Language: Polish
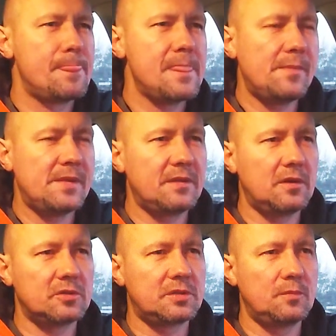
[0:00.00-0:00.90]
Nie
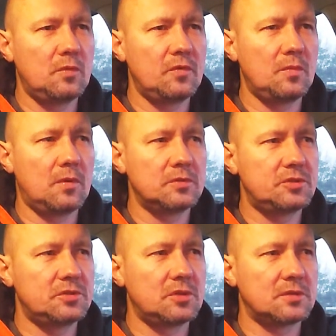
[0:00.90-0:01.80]
będę o tym mówił, bo
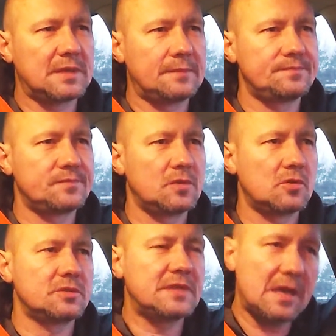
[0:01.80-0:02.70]
ci, co tam
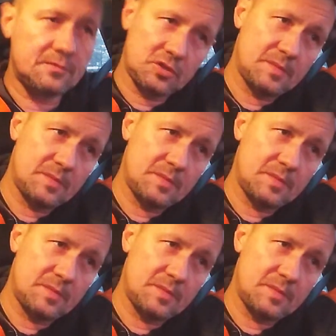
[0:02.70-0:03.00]
oglądają,